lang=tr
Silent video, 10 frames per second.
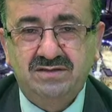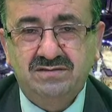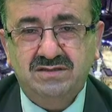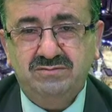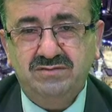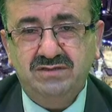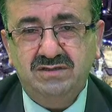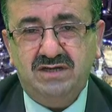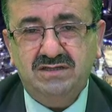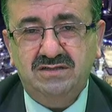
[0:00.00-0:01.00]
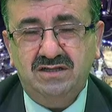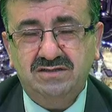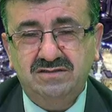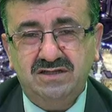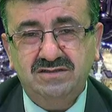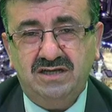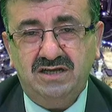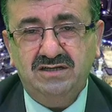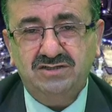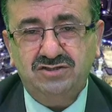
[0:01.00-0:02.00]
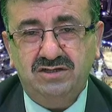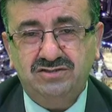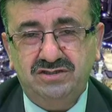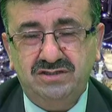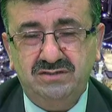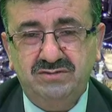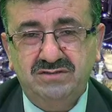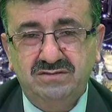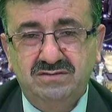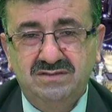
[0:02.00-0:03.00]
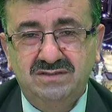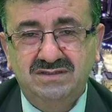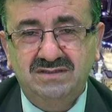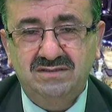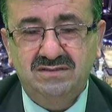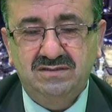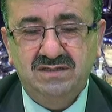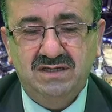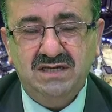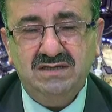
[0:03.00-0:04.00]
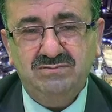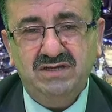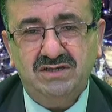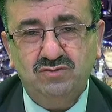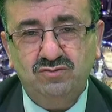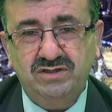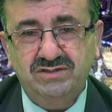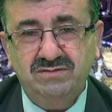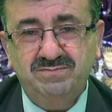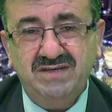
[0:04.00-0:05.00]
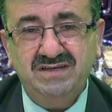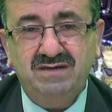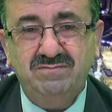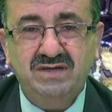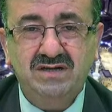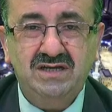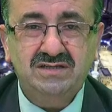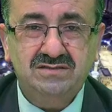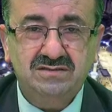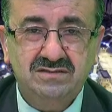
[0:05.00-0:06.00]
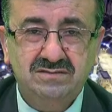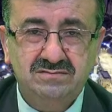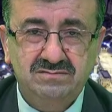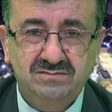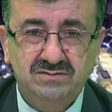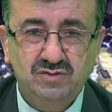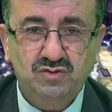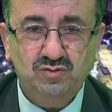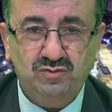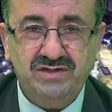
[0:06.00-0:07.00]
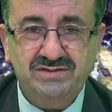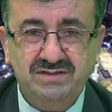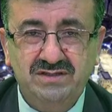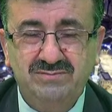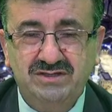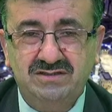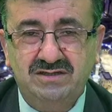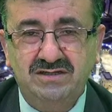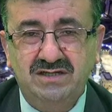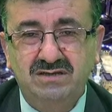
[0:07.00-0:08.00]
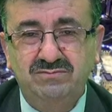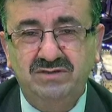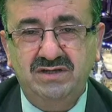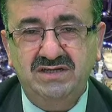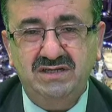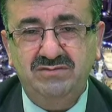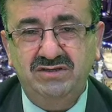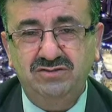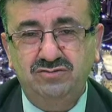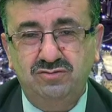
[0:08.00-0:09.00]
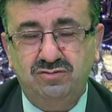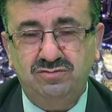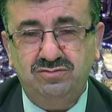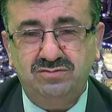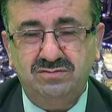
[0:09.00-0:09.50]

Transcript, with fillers: Tabi adlarından da anlaşılacağı gibi Enbiya suresi peygamberler suresi demektir. Hani Enbiya Nebi'nin çoğuludur.